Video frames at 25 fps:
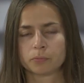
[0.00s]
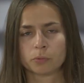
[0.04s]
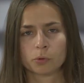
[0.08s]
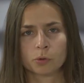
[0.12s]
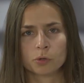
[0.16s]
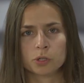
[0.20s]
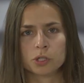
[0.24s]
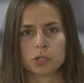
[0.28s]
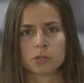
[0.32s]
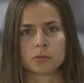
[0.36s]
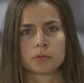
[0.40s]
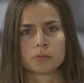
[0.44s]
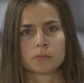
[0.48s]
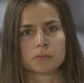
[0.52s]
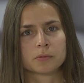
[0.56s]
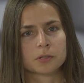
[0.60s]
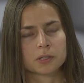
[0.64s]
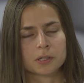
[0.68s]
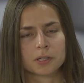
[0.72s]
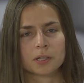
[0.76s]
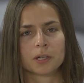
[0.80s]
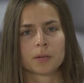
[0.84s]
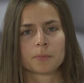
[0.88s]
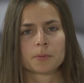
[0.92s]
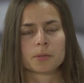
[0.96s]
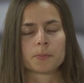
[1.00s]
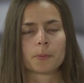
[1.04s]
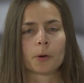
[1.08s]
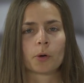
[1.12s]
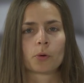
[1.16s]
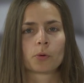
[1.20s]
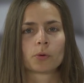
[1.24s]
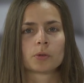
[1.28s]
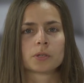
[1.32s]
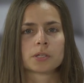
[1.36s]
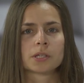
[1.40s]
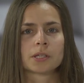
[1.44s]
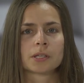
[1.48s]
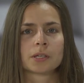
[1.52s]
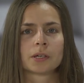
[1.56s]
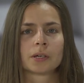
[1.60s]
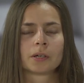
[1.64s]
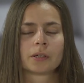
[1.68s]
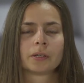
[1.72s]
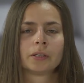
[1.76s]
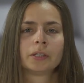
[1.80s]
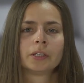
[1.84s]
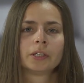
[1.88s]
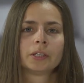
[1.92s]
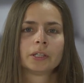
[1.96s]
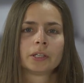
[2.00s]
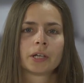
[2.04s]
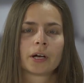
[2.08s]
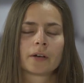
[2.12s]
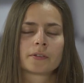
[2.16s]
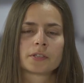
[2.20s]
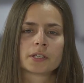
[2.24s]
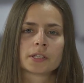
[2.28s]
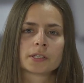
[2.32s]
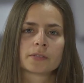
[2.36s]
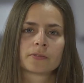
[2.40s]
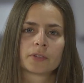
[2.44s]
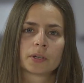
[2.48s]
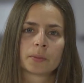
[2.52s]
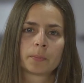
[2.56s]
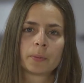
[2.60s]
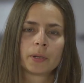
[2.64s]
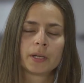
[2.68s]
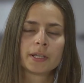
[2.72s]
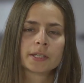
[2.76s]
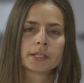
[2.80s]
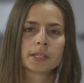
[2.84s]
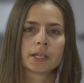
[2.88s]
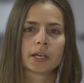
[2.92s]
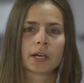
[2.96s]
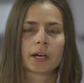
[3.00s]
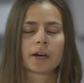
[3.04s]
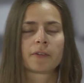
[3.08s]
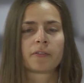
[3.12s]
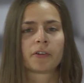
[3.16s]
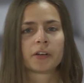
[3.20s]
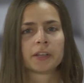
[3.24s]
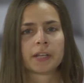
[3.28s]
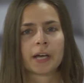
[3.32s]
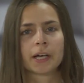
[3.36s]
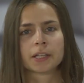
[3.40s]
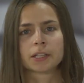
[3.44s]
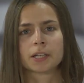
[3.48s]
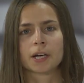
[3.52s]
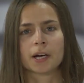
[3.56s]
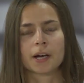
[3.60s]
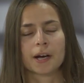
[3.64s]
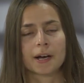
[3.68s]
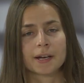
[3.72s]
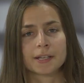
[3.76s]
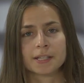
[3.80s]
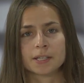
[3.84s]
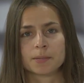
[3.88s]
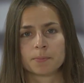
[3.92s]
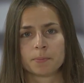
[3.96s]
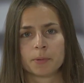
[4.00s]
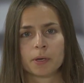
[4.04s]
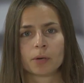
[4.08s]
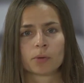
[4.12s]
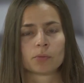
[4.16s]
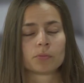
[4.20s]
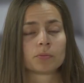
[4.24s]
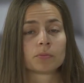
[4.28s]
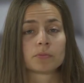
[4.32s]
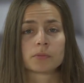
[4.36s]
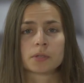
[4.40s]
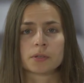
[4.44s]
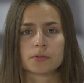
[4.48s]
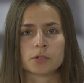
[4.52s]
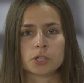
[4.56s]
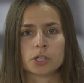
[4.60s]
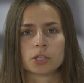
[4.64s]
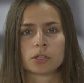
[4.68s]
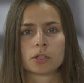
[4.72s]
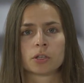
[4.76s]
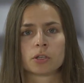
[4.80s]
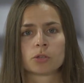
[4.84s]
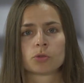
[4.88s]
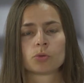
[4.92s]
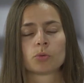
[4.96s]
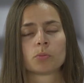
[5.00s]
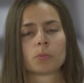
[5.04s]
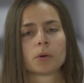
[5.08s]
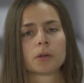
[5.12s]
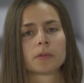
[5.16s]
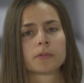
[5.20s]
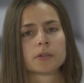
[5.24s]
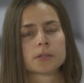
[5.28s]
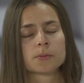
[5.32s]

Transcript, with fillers: очень сильно беспокоился о всех своих близких, о фанатках, а о себе он совершенно не думал.